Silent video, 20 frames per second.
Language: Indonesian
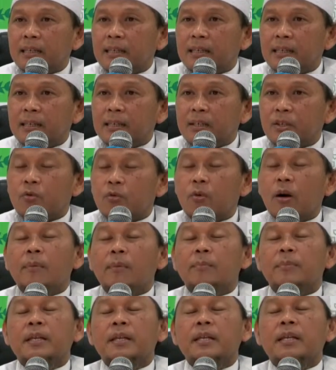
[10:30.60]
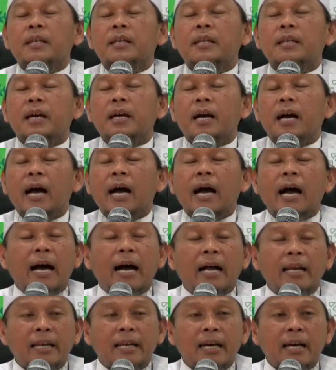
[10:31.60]
suami, hak
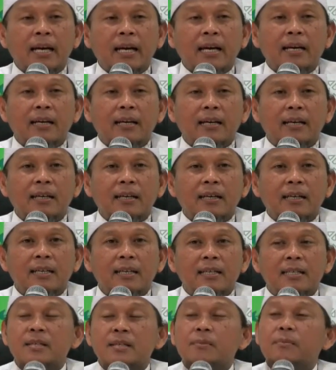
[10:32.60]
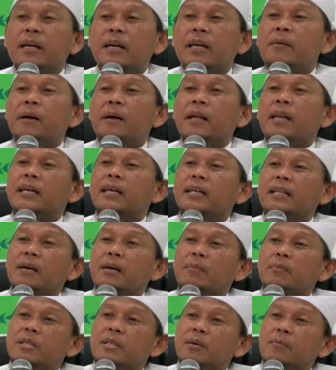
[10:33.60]
anak sebagaimana
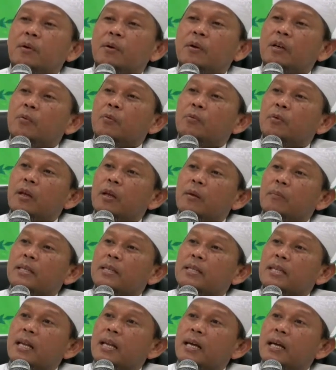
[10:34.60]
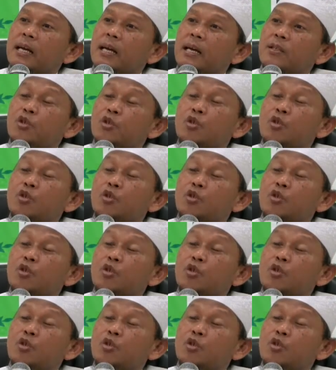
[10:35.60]
kita bisa memenuhi kebutuhan masyarakat.